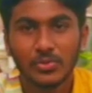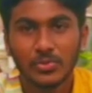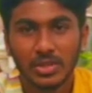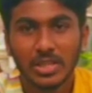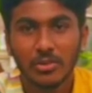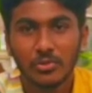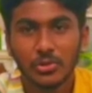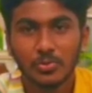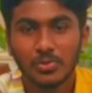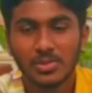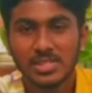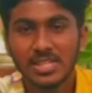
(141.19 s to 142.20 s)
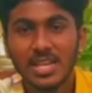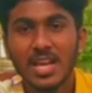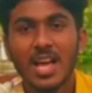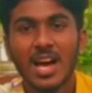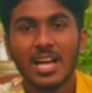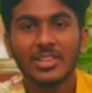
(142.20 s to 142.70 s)
ఉంది యూట్యూబ్ నుంచి
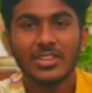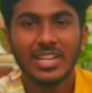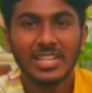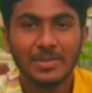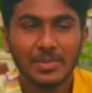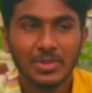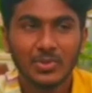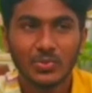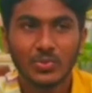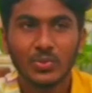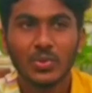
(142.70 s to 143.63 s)
అందుకని మీకు